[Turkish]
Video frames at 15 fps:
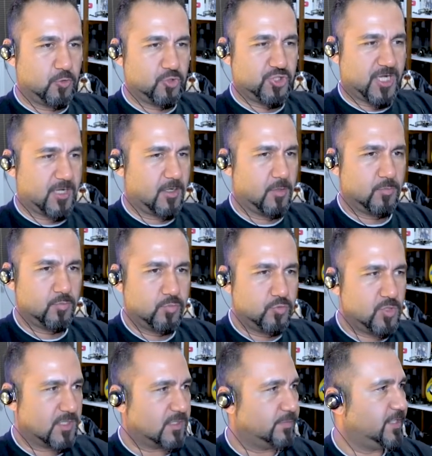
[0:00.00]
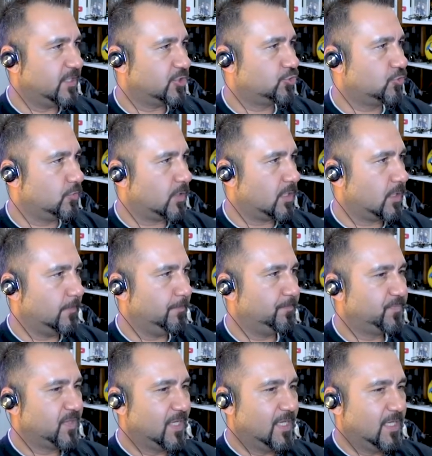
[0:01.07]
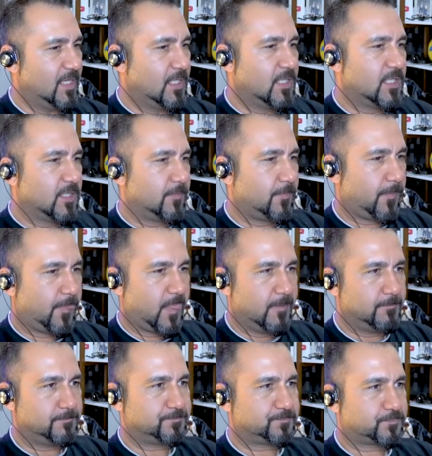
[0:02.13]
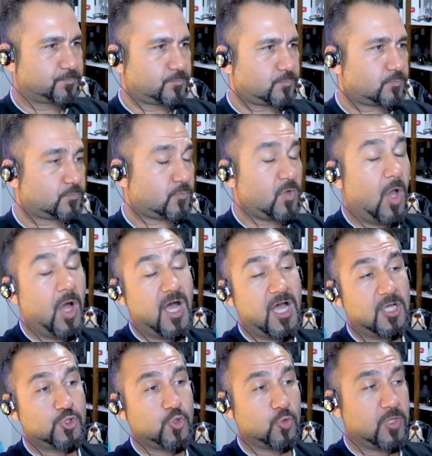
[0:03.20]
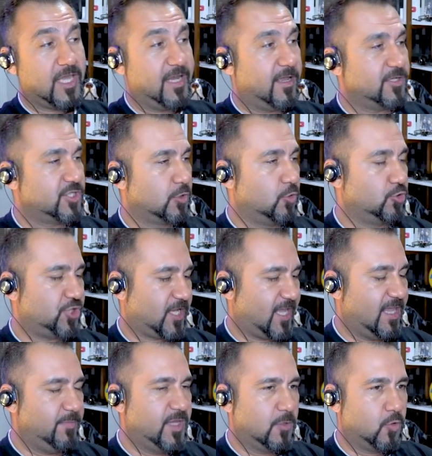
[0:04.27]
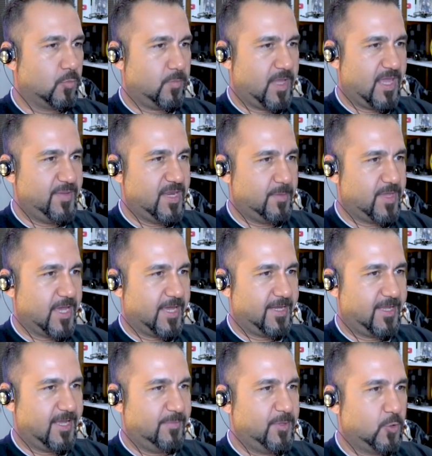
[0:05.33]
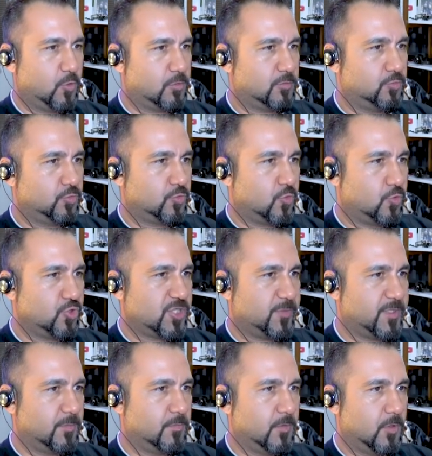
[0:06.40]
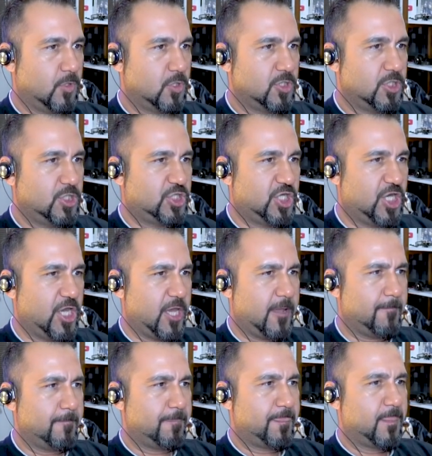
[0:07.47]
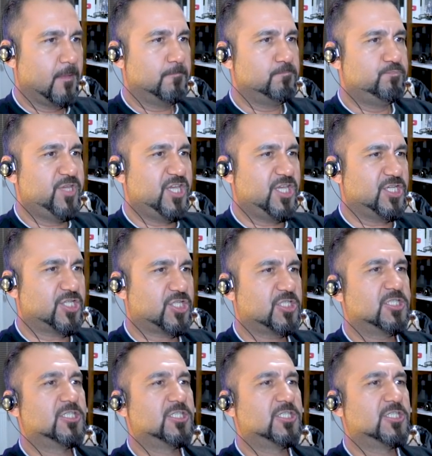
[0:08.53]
olacak. Bu nasıl bir yarış? Dur bakalım. Azam eğlenceli oluyor mu bunlar? Aa çok eğlenceli olacak. Emin ol. Eminim yani. Emin ol. Aha. Konuşamadım. 2 1